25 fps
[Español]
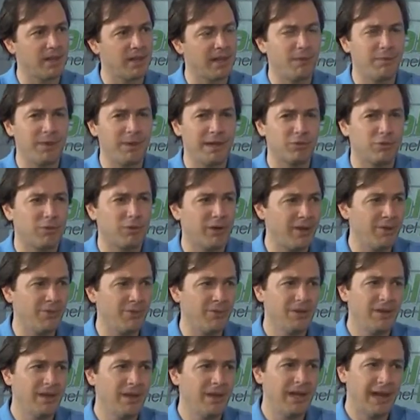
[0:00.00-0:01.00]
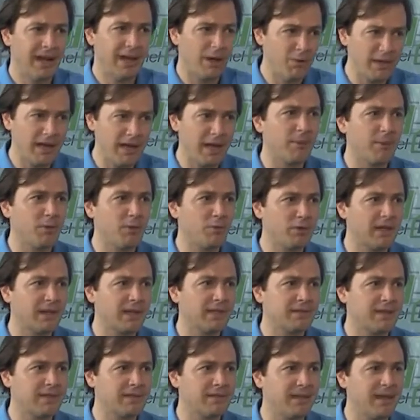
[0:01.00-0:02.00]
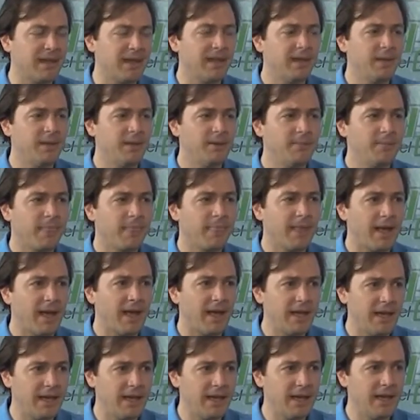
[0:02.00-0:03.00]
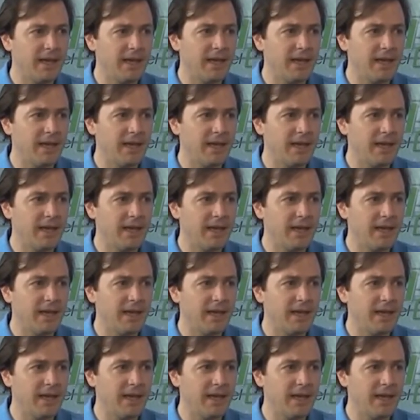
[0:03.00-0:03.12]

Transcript: El venezolano, la única pregunta que se va hacer es, ¿hay harina?